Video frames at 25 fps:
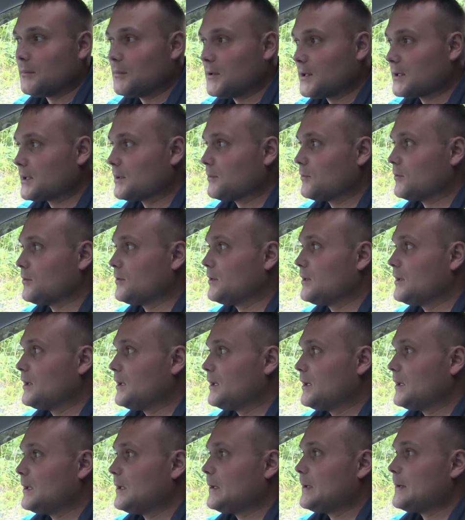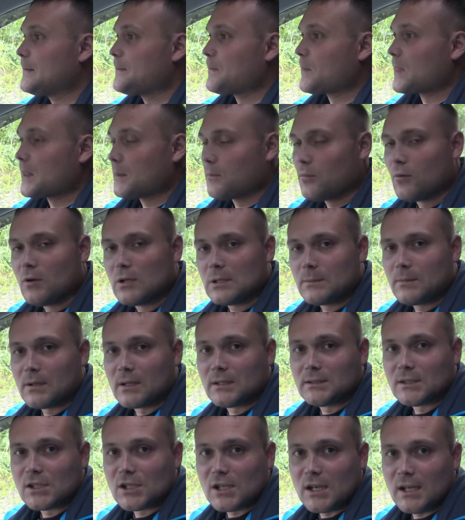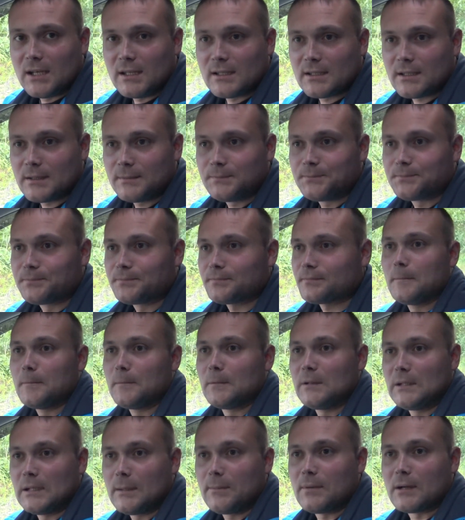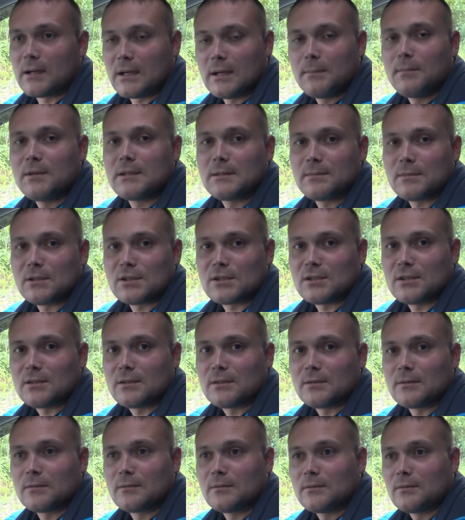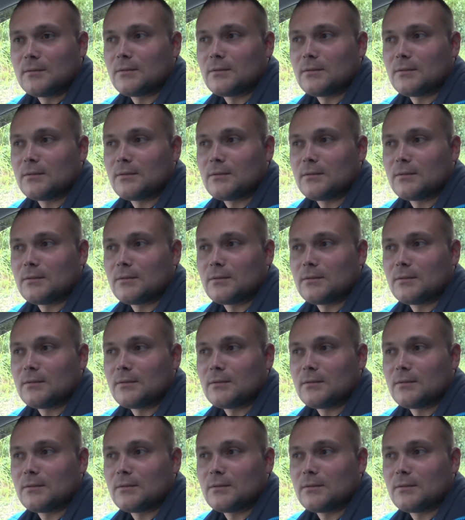Поэтому поиск продолжается. Я пока без машины.